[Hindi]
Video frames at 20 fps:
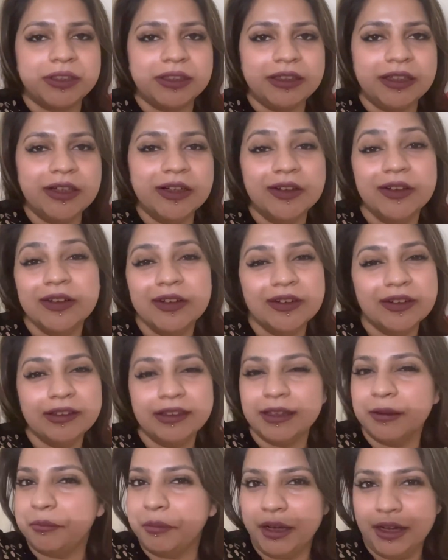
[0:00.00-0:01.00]
तो गर्ल गर्ल
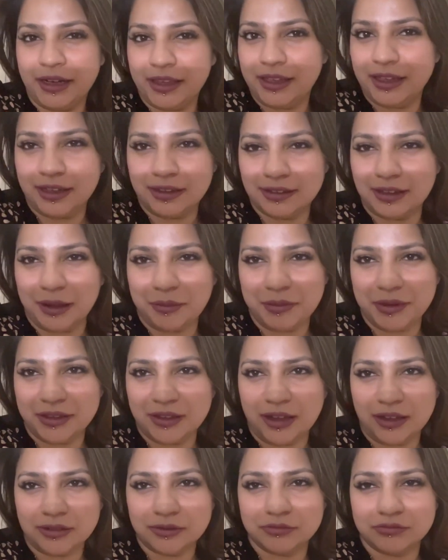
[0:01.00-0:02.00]
सा पेट दिख रहा है मेरा